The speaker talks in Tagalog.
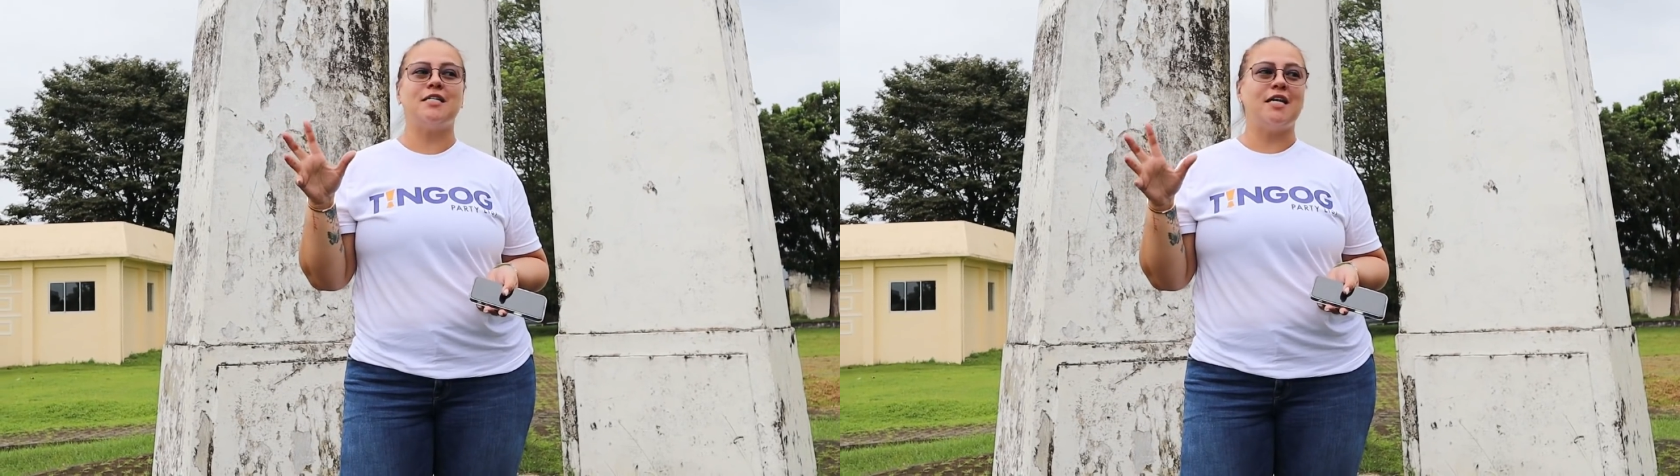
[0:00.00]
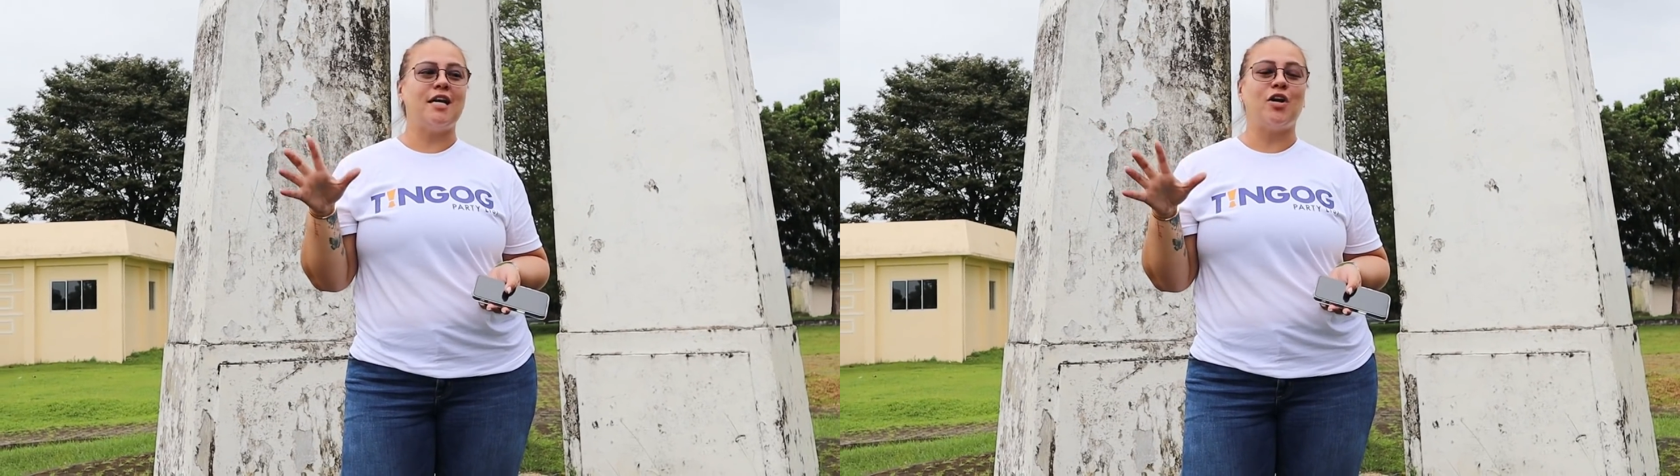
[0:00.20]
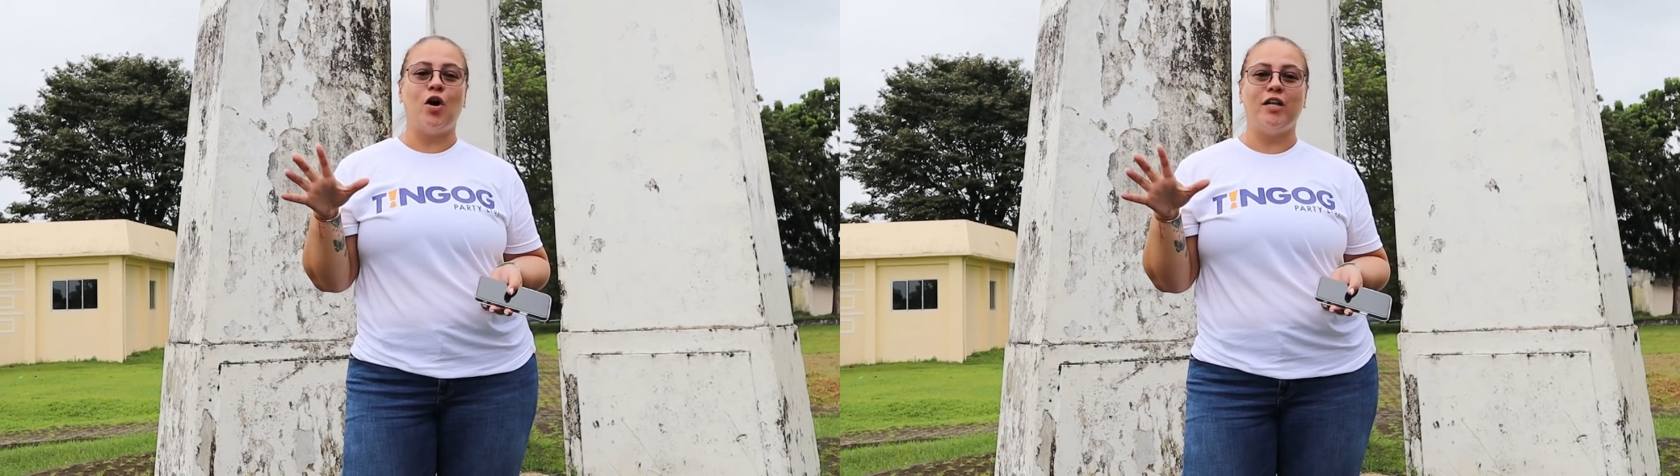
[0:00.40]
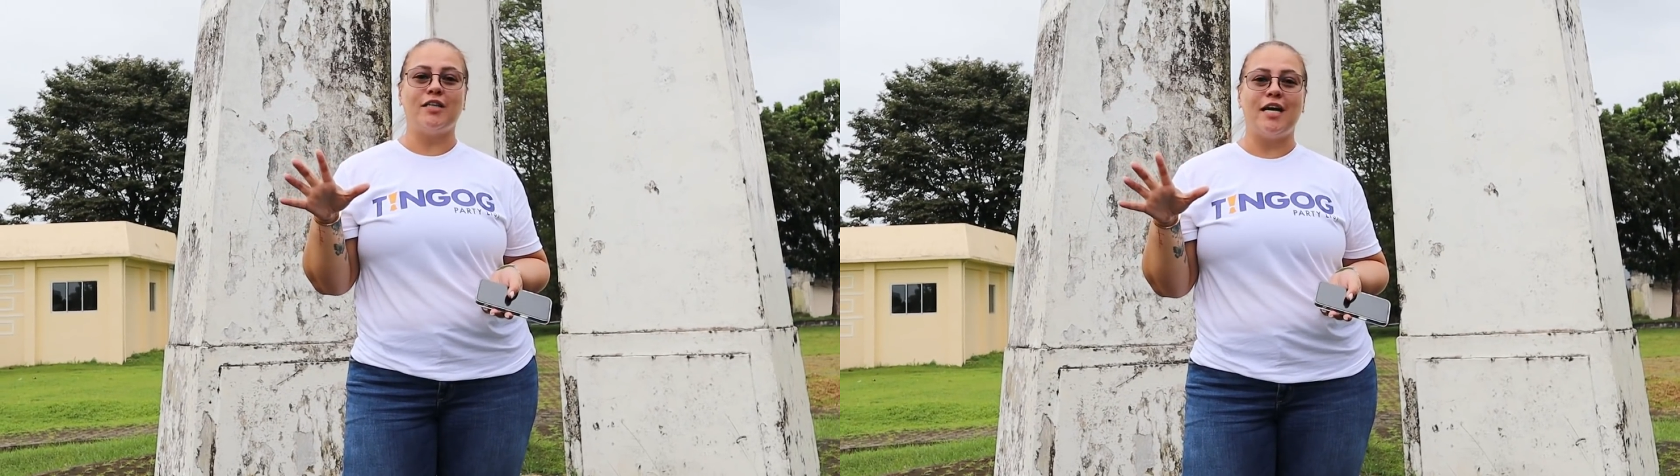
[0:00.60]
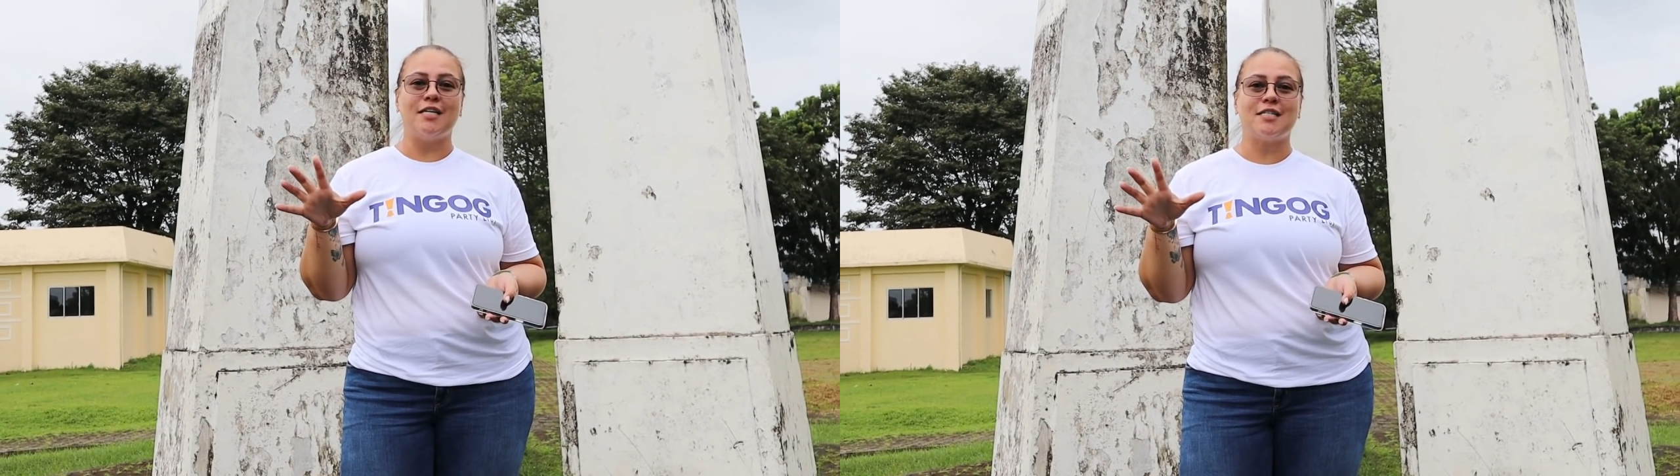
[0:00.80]
singing
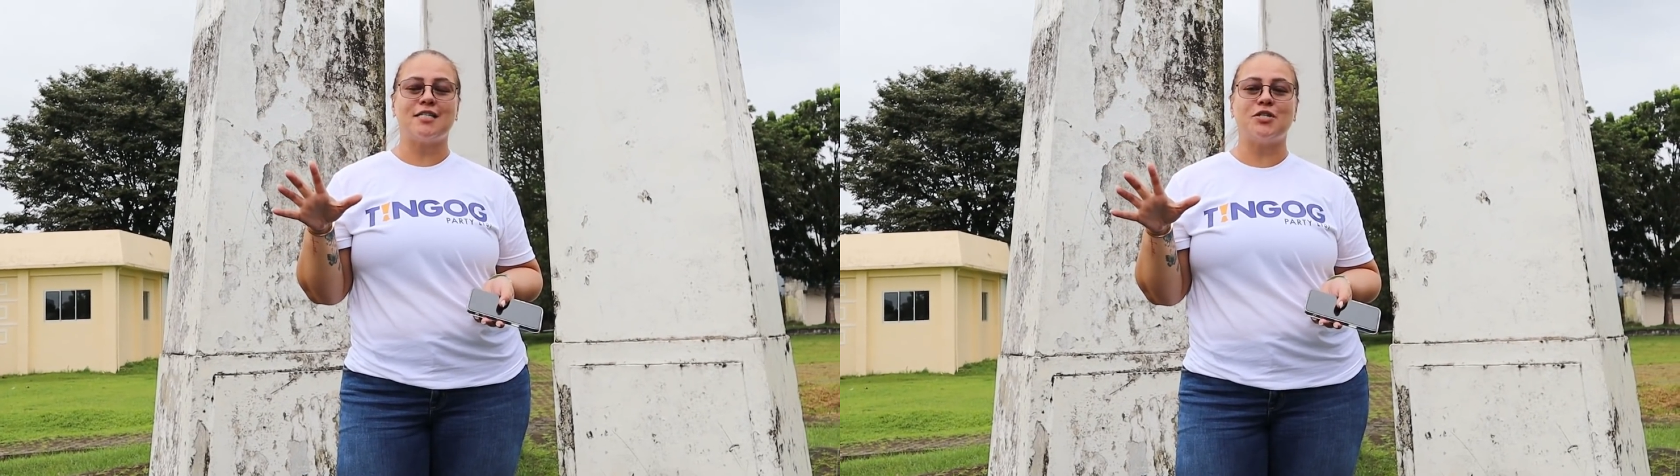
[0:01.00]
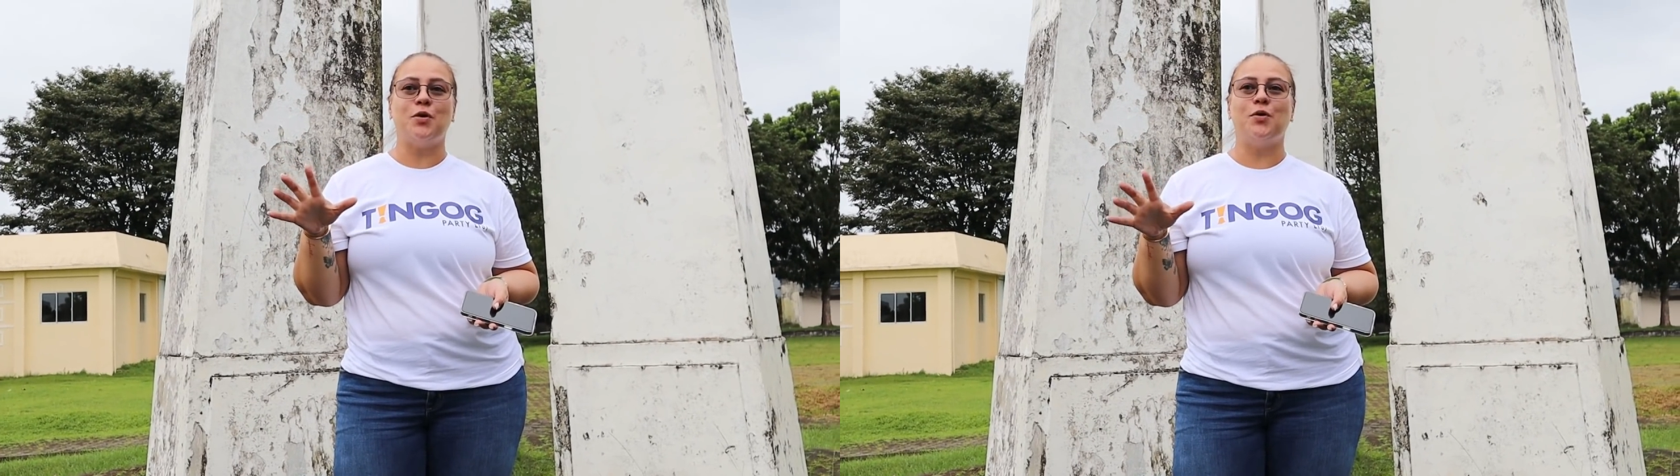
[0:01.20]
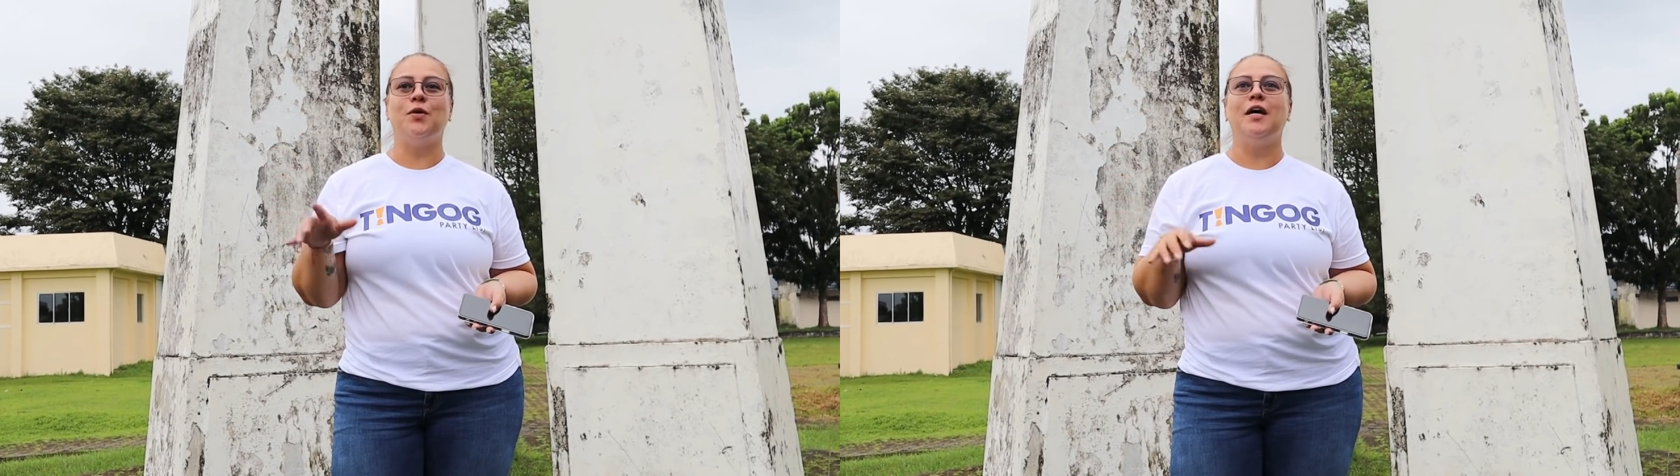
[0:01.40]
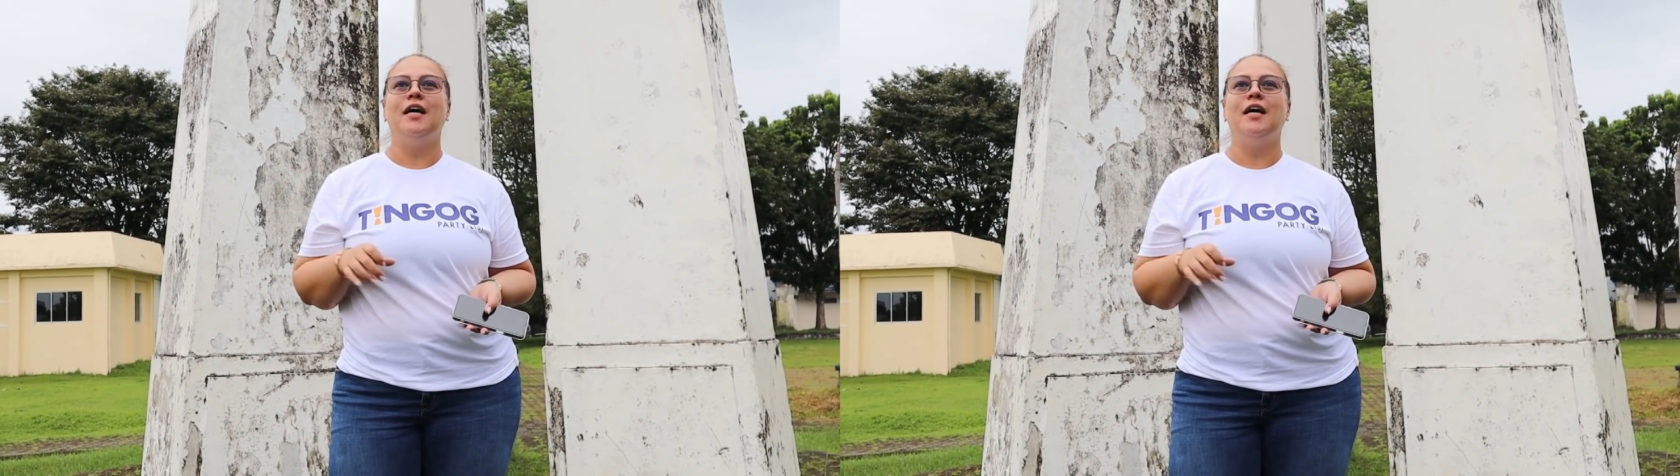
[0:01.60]
contest. So,